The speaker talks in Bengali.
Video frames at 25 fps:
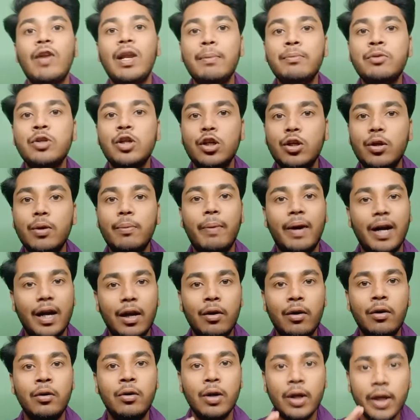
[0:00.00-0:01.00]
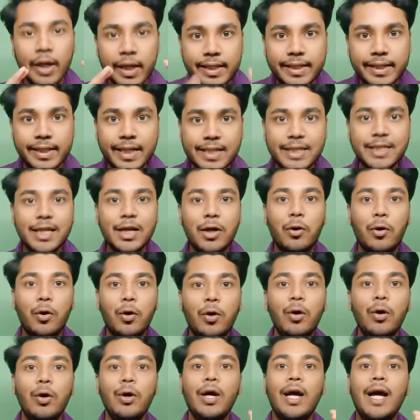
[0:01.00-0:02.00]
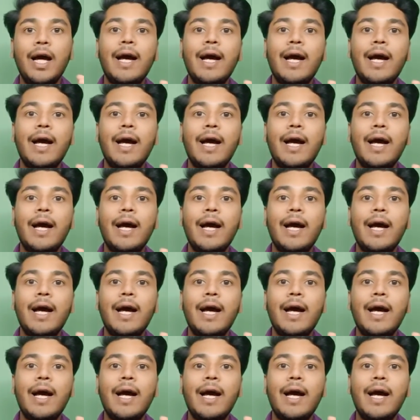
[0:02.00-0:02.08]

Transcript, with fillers: ফিল্ম যদি তুমি বানানোর চেষ্টা করো